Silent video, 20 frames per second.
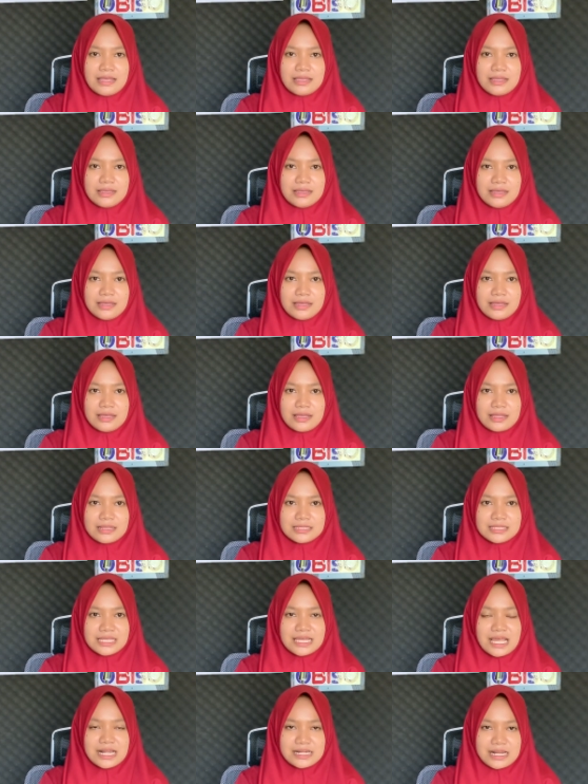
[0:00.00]
E,
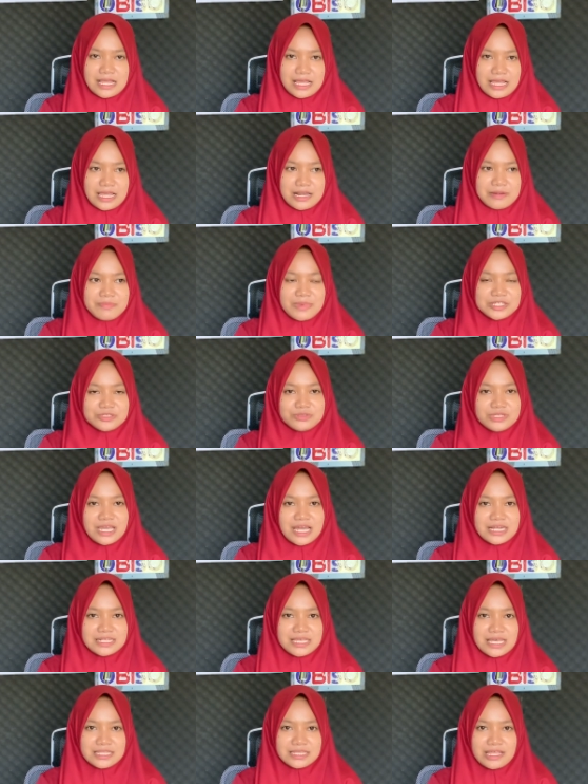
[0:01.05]
dikarenakan Pak Sudi
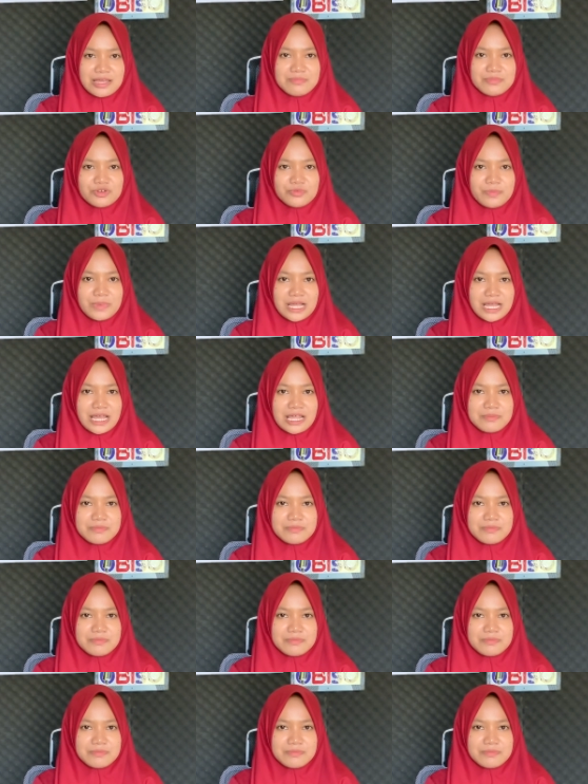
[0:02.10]
Arianta merupakan